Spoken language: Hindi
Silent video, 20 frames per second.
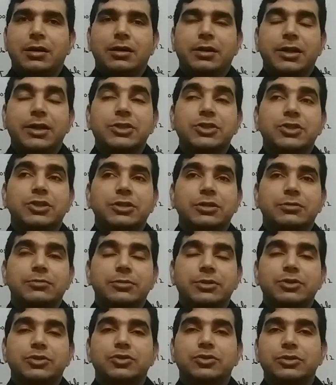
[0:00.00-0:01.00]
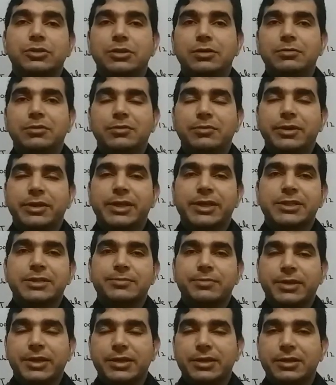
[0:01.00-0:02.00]
लेक्चर नंबर थ्री में मैंने
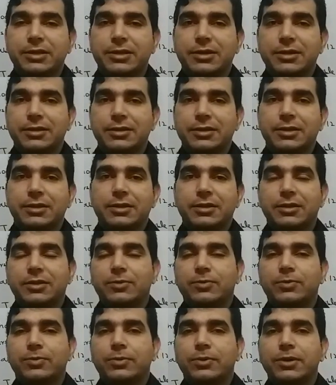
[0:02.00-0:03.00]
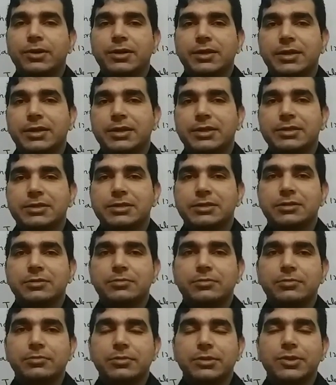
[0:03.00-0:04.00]
एक्सप्लेन किया था कि व्हाट इज़
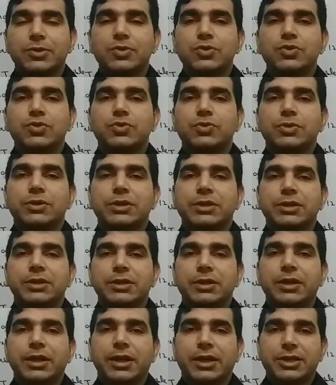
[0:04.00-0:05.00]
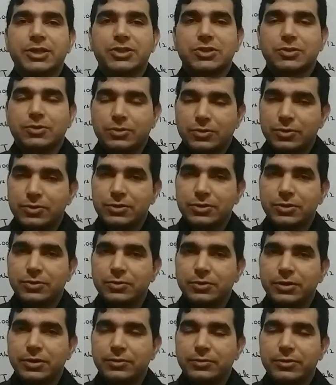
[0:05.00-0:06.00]
म्यूचुअली
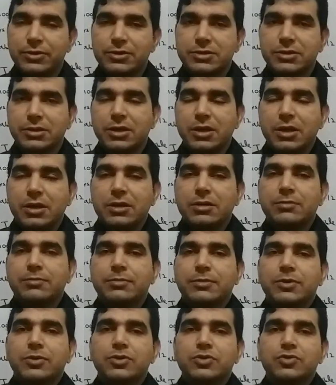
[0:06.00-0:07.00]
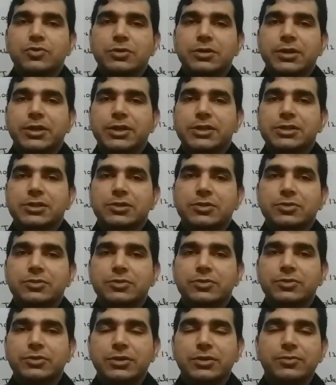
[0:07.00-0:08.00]
एक्सक्लूसिव इवेंट्स म्यूचुअली
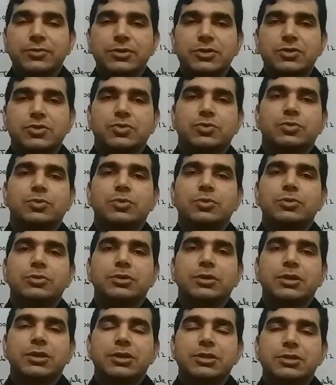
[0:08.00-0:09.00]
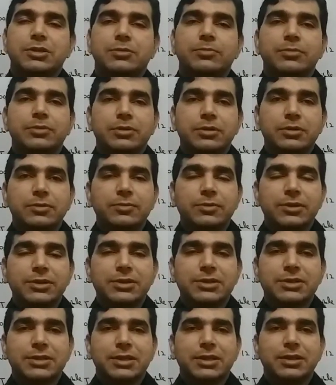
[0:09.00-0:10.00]
एक्सक्लूसिव इवेंट्स वो थे जब
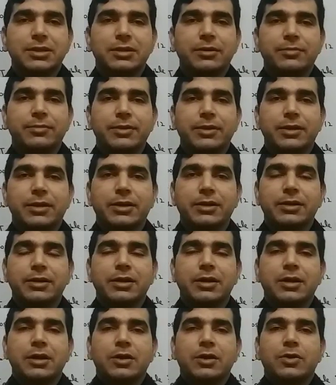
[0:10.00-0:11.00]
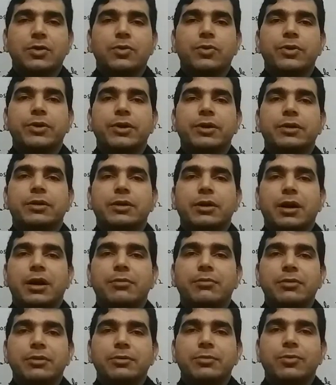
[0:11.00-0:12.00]
इवेंट्स के दरमियान कोई
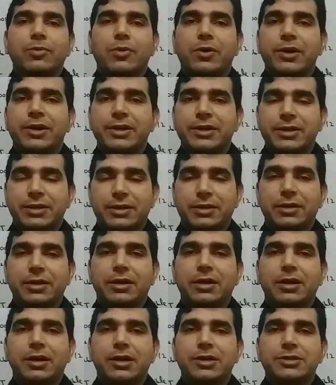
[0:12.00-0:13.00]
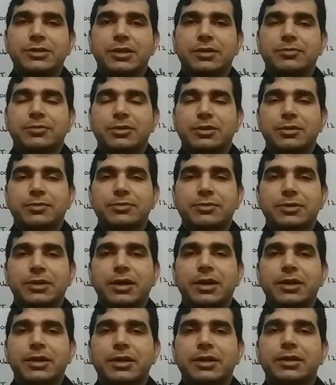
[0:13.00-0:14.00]
कॉमन पॉइंट ना आ जाए मतलब
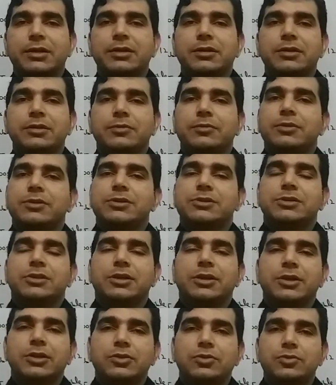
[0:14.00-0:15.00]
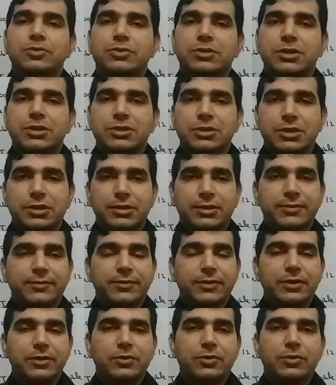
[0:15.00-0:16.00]
सारे इवेंट्स एक दूसरे से
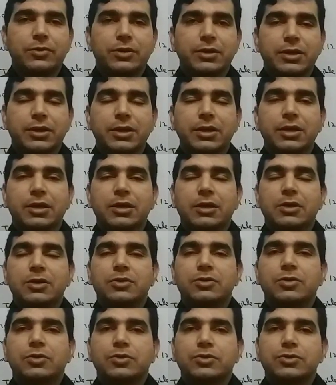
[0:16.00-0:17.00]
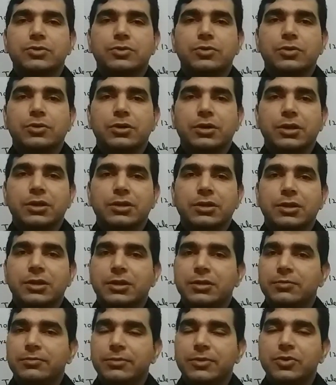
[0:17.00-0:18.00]
डिफरेंट होंगे तो उसको कहते
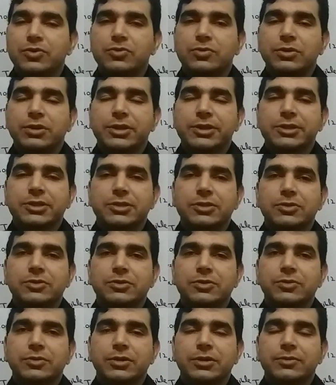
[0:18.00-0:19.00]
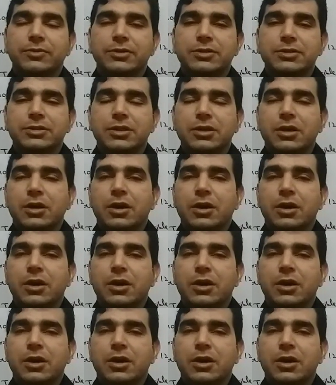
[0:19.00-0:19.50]
हैं म्यूचुअली एक्सक्लूसिव इवेंट्स